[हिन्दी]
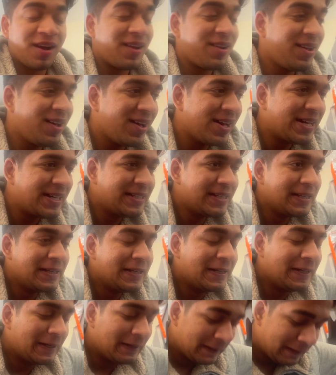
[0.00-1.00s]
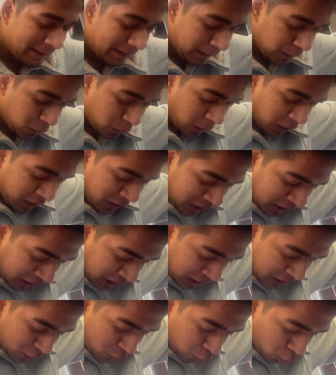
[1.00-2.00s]
रही है गलत हो रहा है
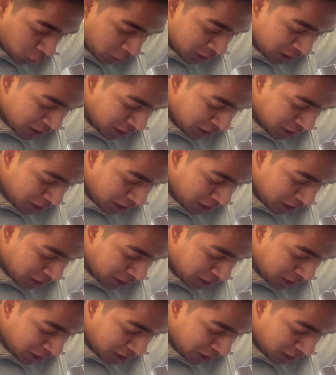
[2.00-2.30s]
गलत हो रहा है